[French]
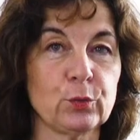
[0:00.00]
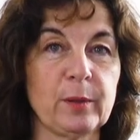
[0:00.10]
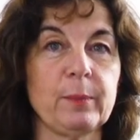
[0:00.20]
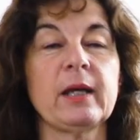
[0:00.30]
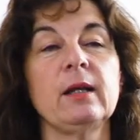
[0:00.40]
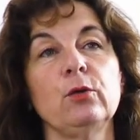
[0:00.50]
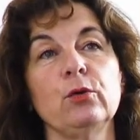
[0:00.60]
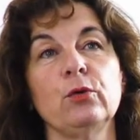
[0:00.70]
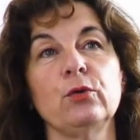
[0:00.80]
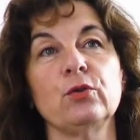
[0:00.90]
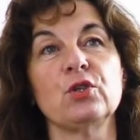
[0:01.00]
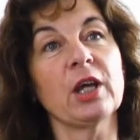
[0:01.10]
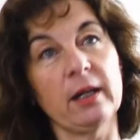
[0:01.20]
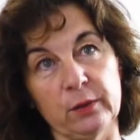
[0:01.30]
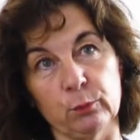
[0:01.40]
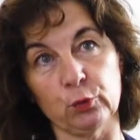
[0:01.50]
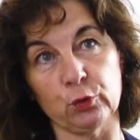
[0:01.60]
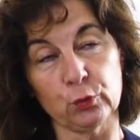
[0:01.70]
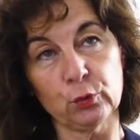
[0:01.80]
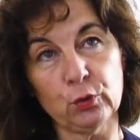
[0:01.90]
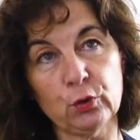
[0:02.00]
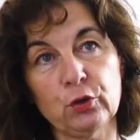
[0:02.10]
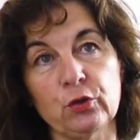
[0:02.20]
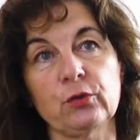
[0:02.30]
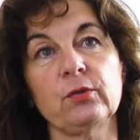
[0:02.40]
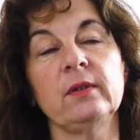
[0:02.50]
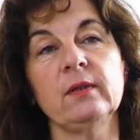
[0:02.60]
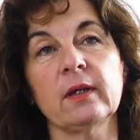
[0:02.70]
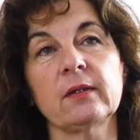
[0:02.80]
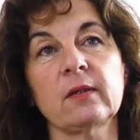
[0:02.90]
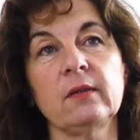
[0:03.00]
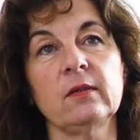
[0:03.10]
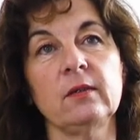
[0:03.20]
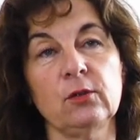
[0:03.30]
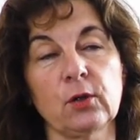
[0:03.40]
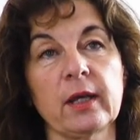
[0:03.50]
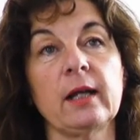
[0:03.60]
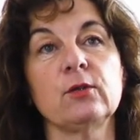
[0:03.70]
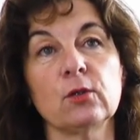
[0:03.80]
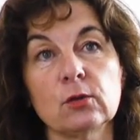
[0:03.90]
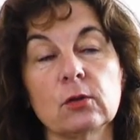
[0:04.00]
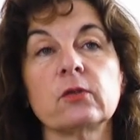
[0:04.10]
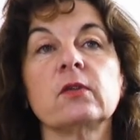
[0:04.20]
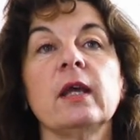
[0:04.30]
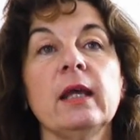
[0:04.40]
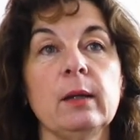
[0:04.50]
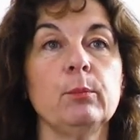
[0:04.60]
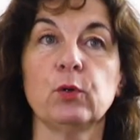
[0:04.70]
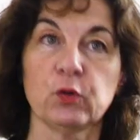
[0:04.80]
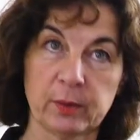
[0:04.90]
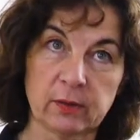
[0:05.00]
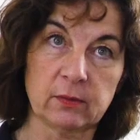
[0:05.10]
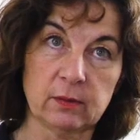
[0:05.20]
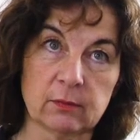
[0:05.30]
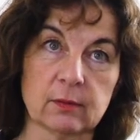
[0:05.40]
m'appelle euh, Géraldine Bouchot, je suis directrice éditoriale tendance et prospective